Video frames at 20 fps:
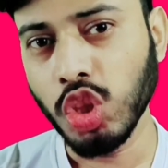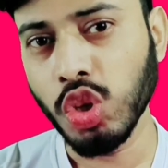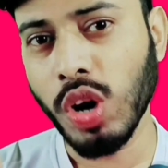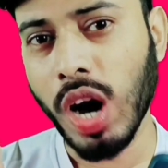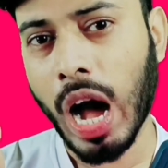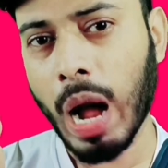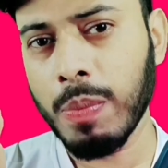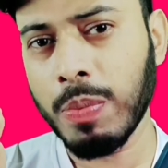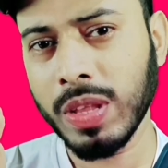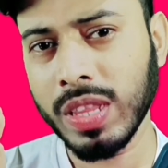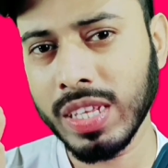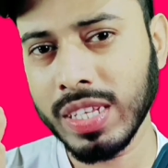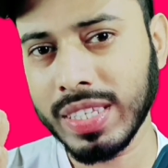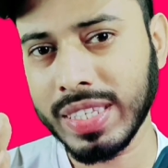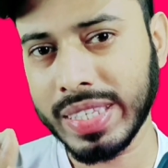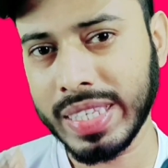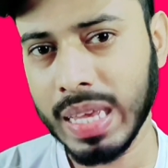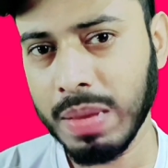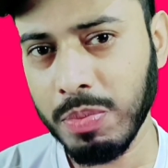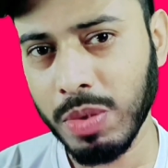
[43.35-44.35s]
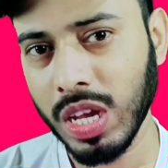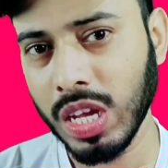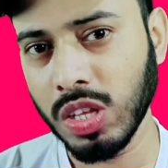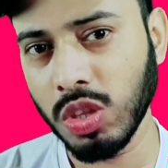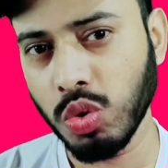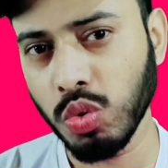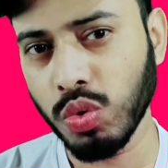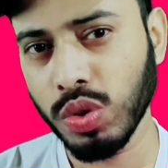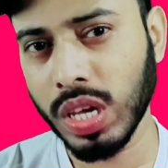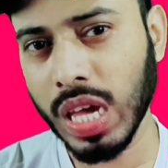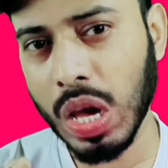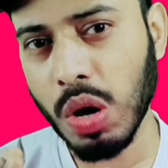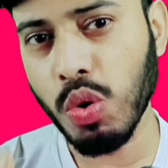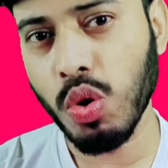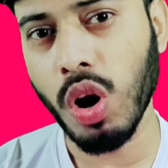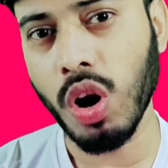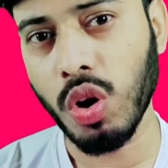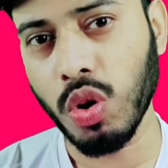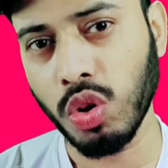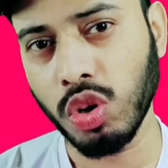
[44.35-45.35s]
তো আপনাদের সিম কিন্তু
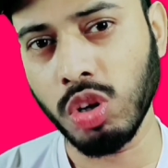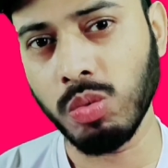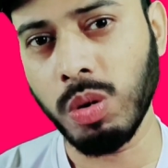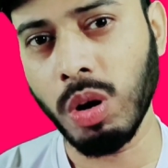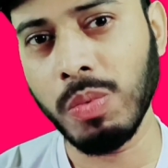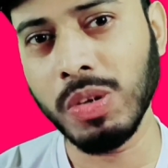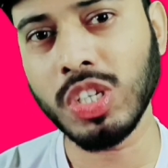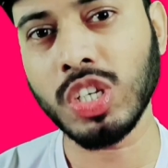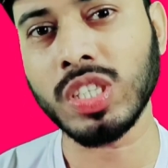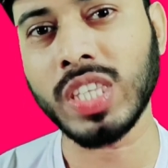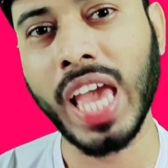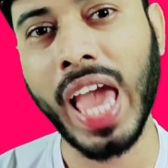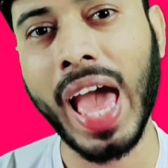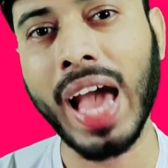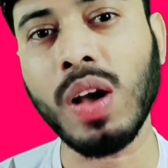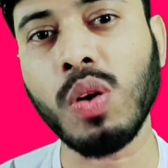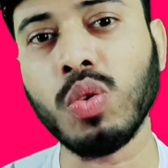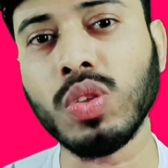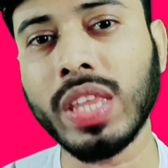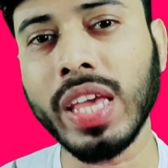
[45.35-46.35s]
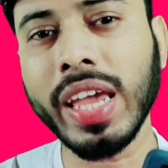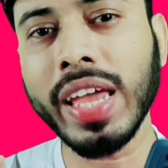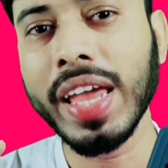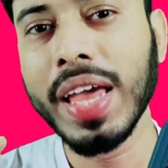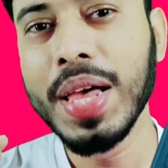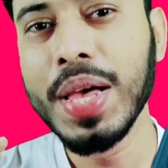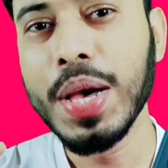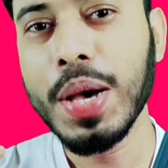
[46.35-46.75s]
কেউ কখনো ভবিষ্যতে হ্যাক করতে